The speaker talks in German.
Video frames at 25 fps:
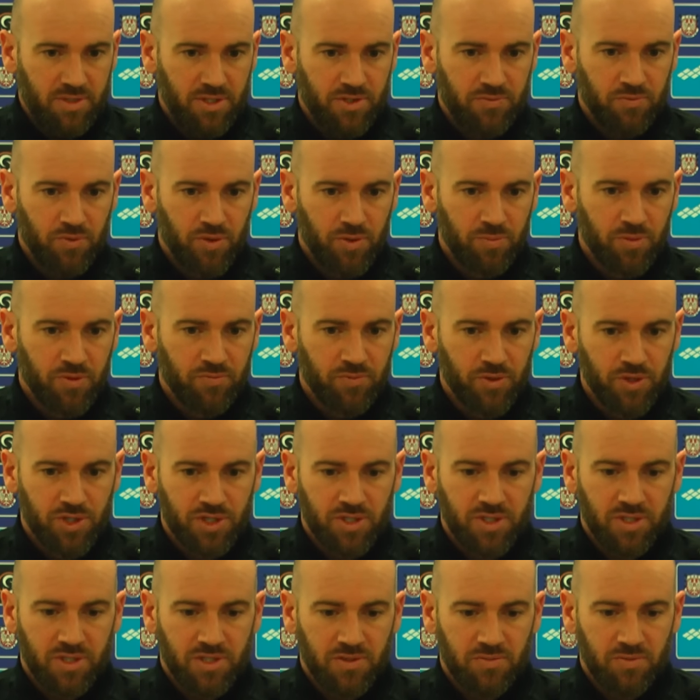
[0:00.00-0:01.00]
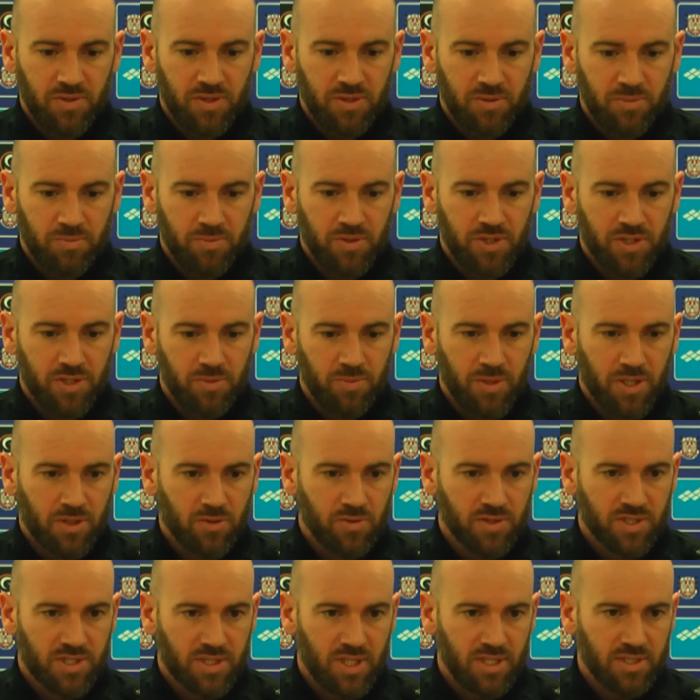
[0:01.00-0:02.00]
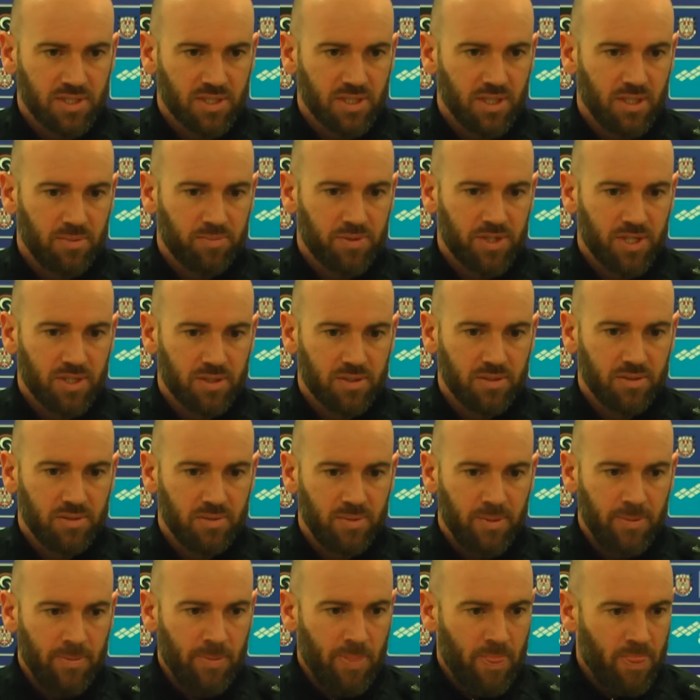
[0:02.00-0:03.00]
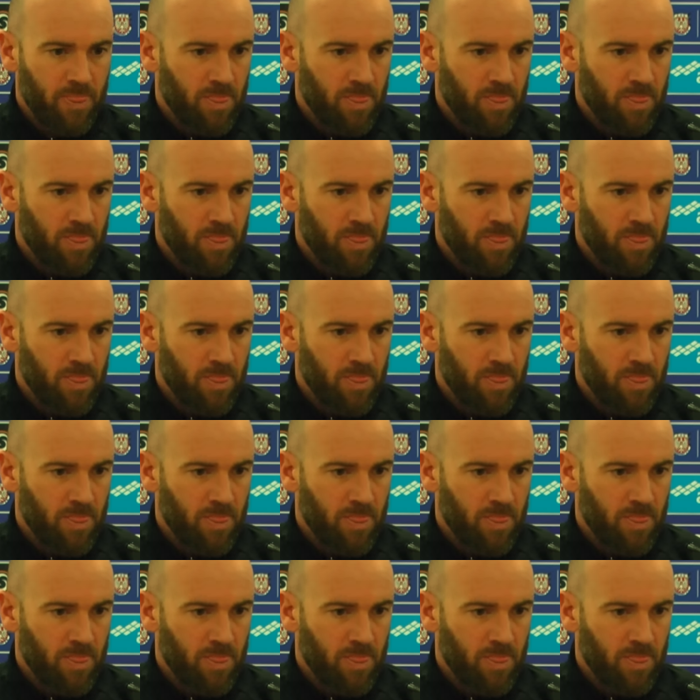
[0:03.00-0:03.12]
Ich würde mir wünschen, dass wir ein bisschen mehr Konstanz gehabt hätten